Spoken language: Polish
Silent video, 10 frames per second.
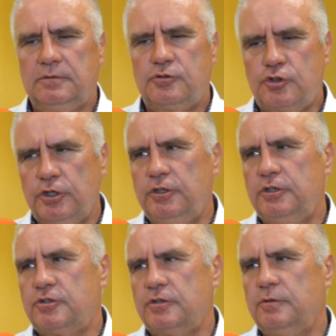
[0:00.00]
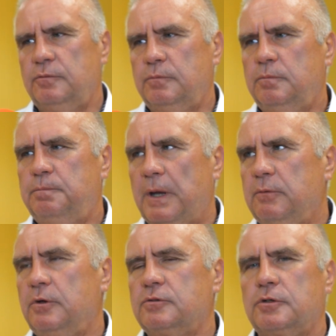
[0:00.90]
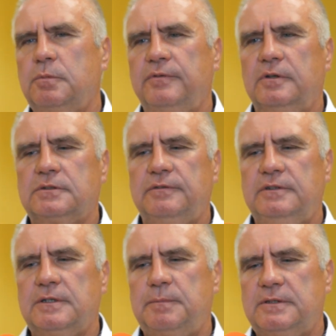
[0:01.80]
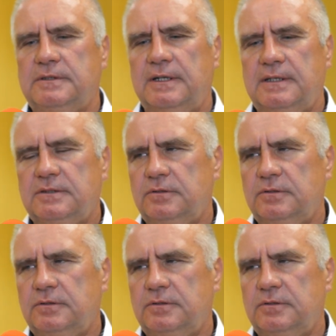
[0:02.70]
czyni, czy pełniąc obowiązki wiceprezydenta,